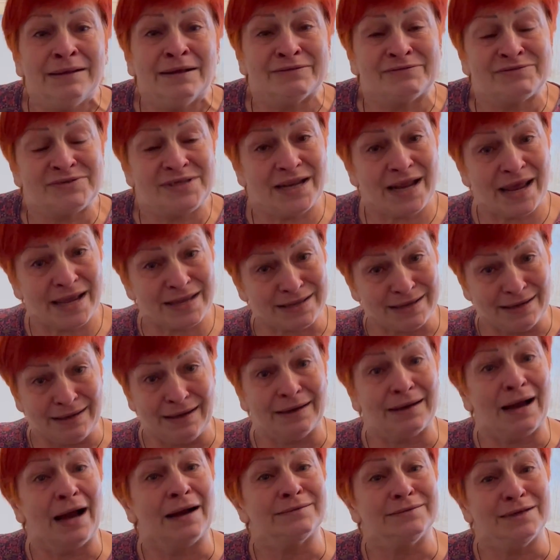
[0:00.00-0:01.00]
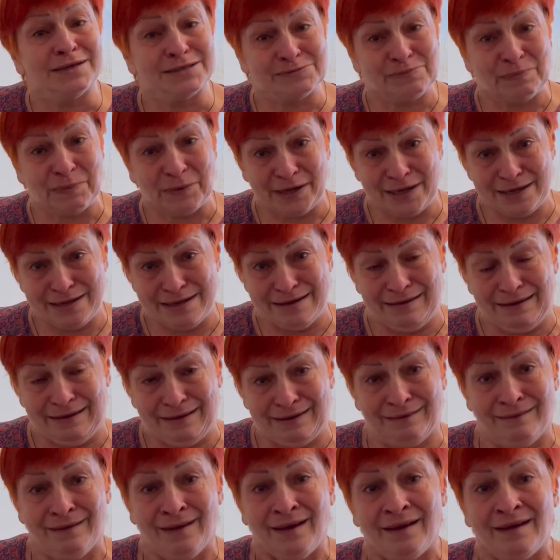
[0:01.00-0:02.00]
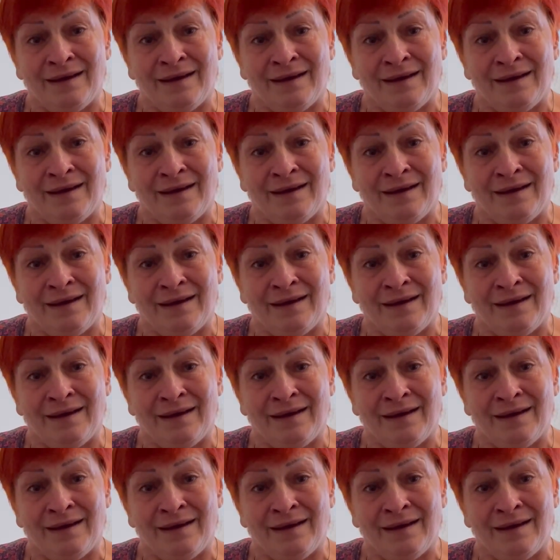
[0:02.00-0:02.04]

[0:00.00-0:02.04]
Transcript: нас встретили, как нас приняли.